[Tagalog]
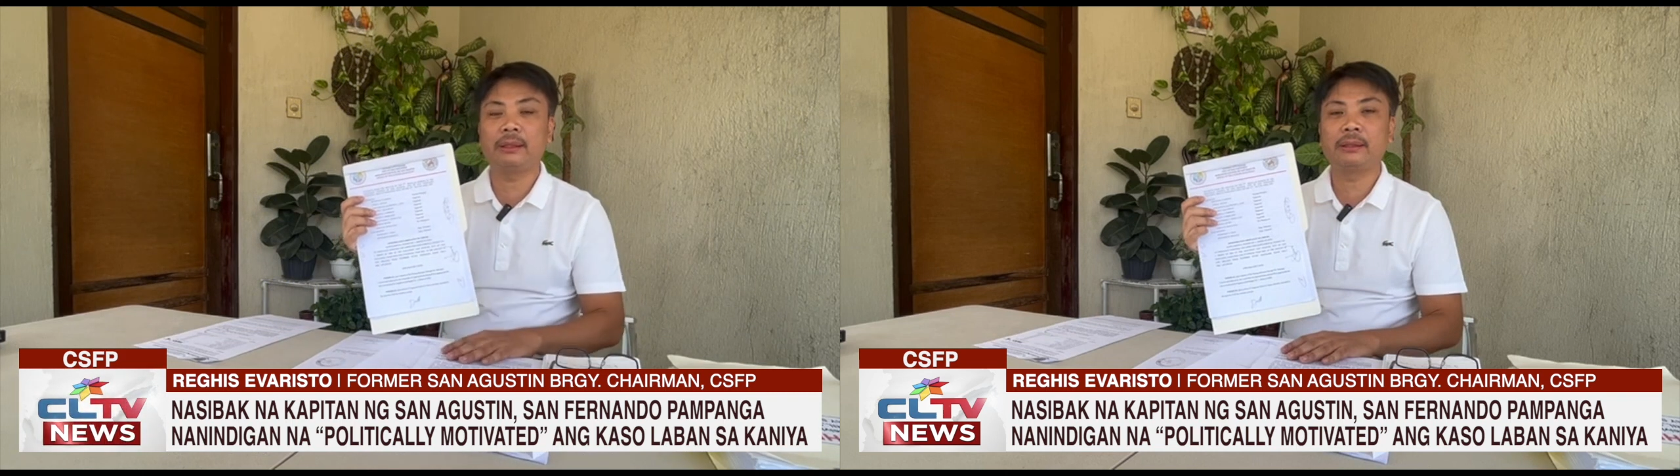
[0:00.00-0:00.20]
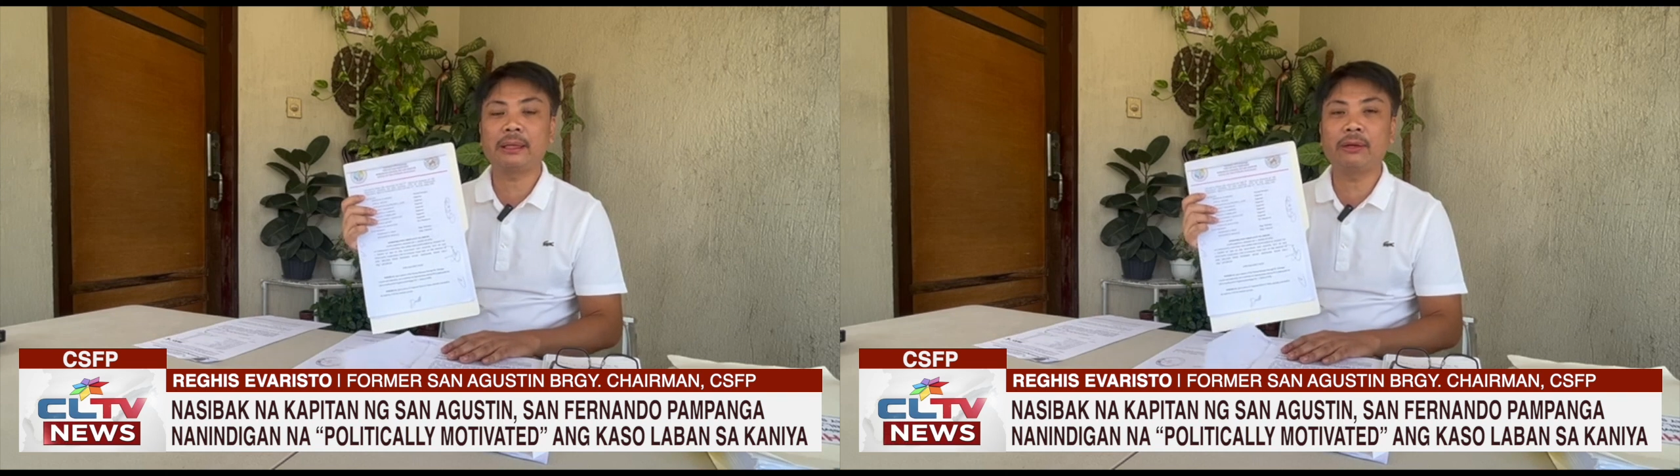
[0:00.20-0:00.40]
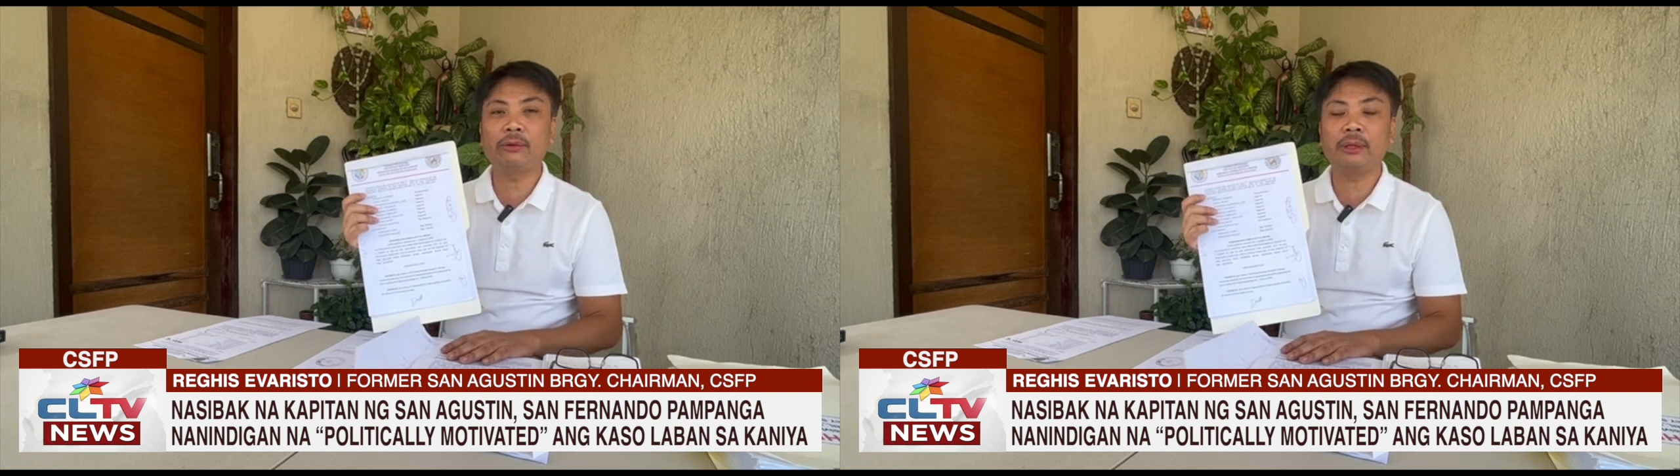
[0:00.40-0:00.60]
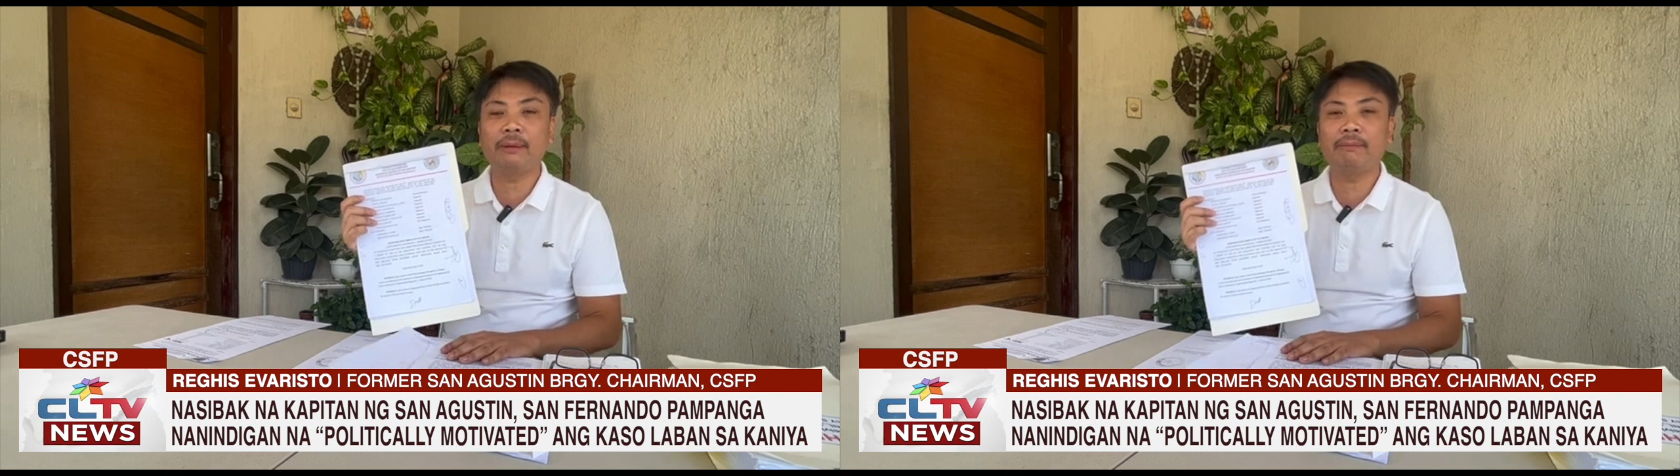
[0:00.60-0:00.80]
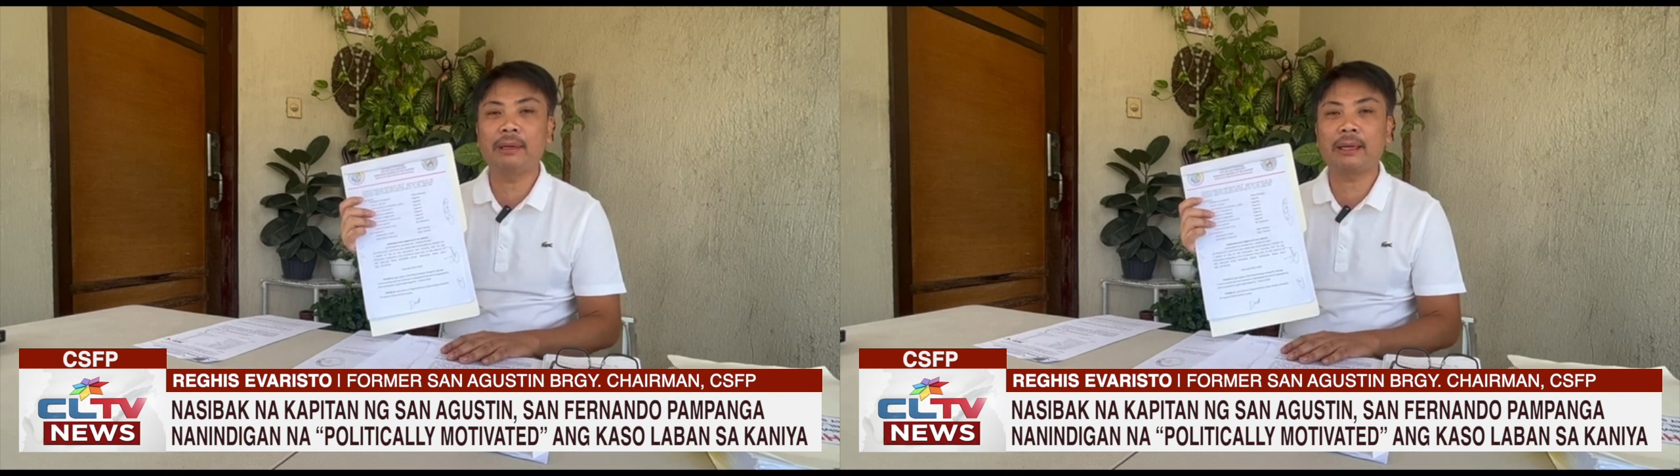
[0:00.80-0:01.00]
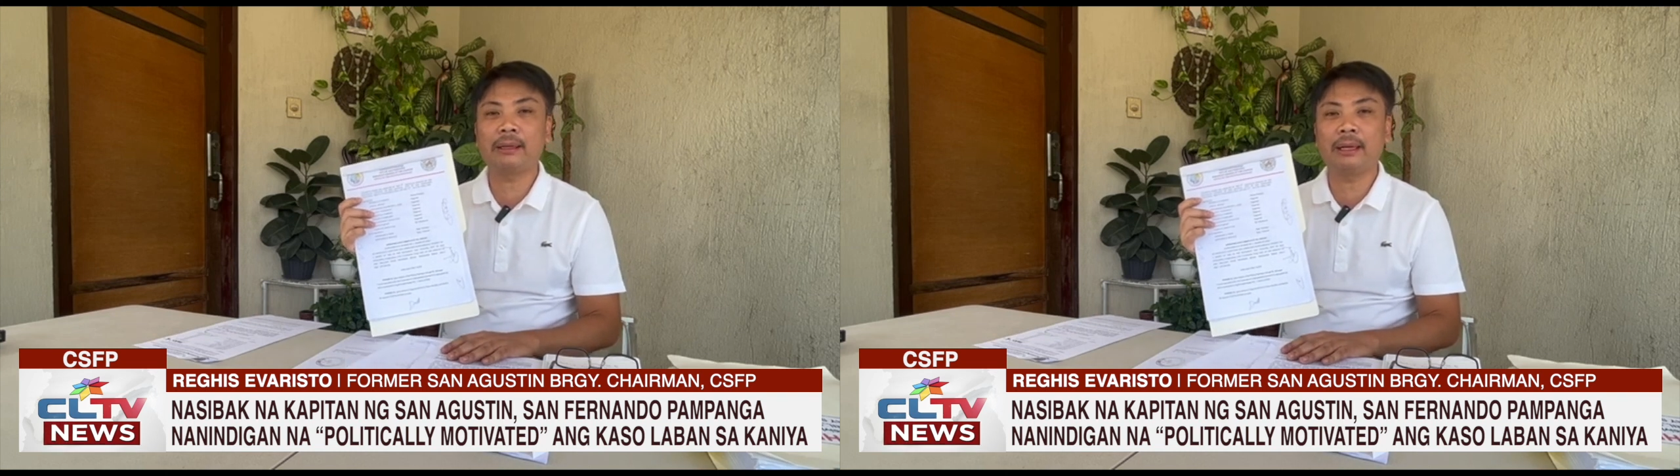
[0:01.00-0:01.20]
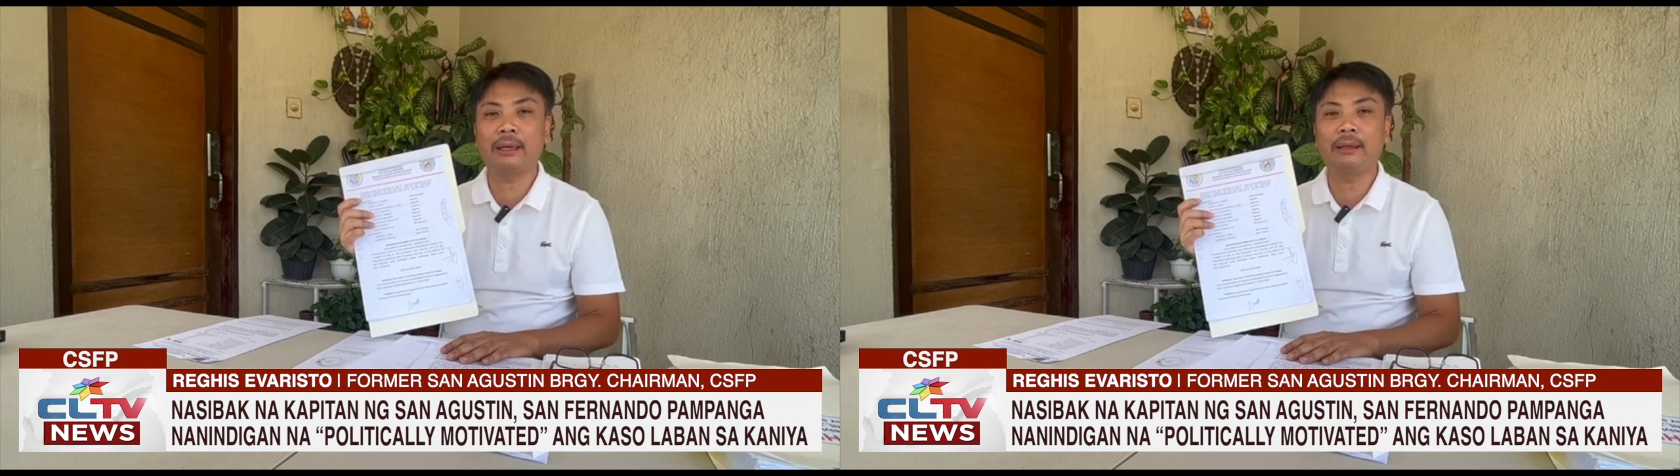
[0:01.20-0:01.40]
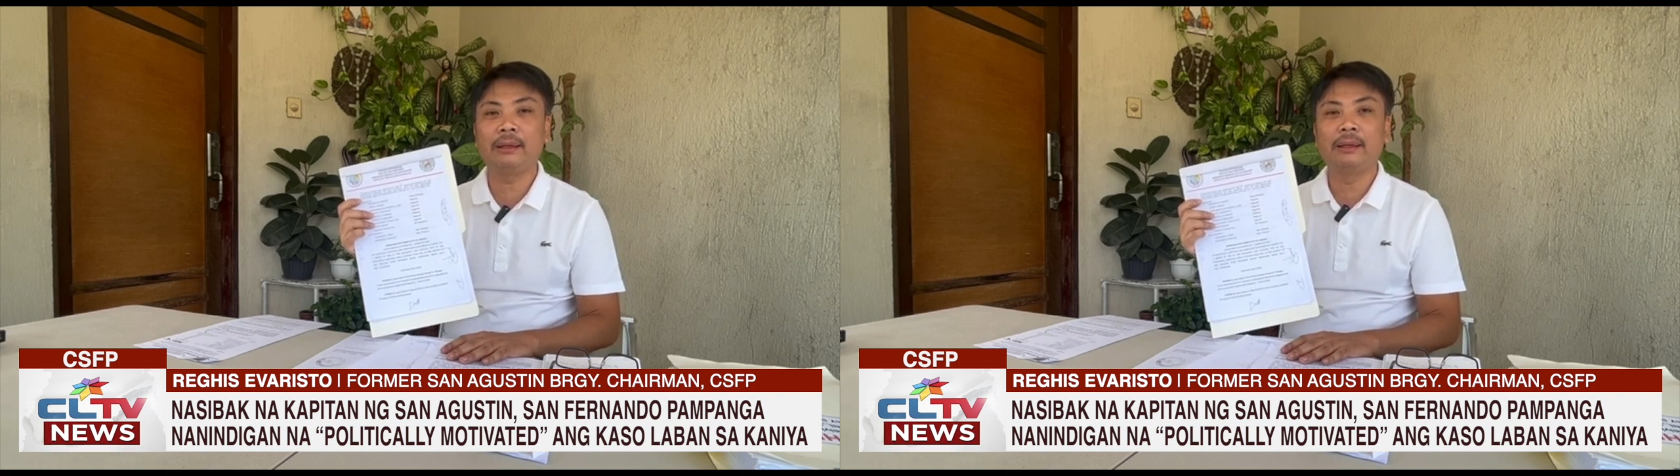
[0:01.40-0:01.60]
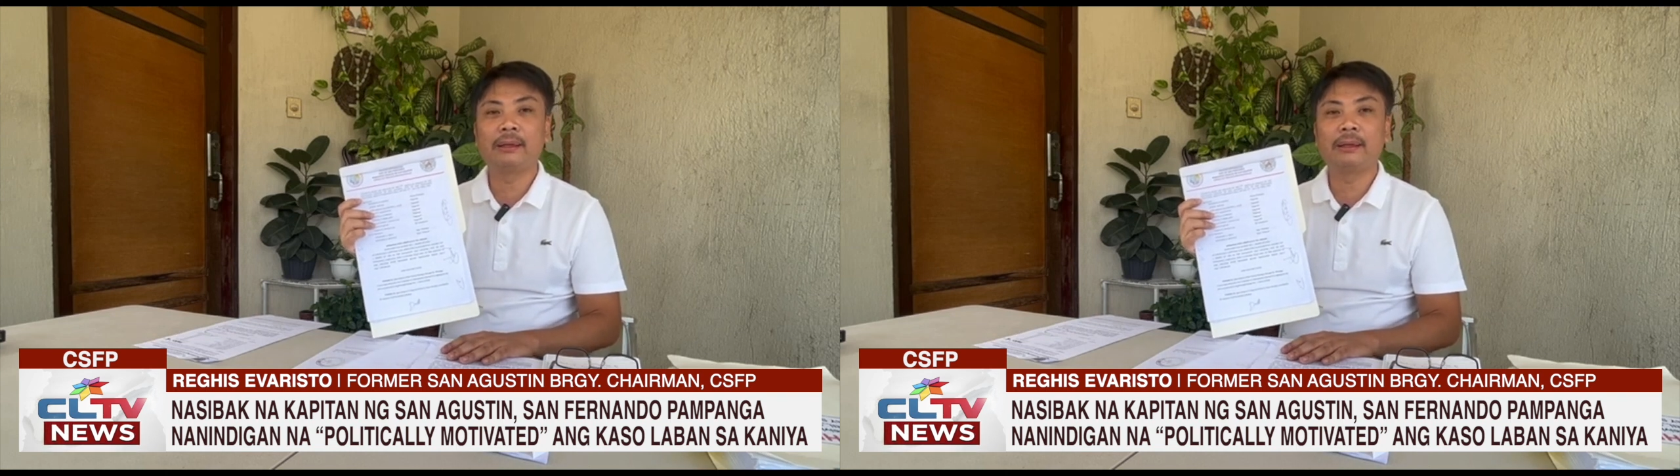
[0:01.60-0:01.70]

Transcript: Sangguniang Barangay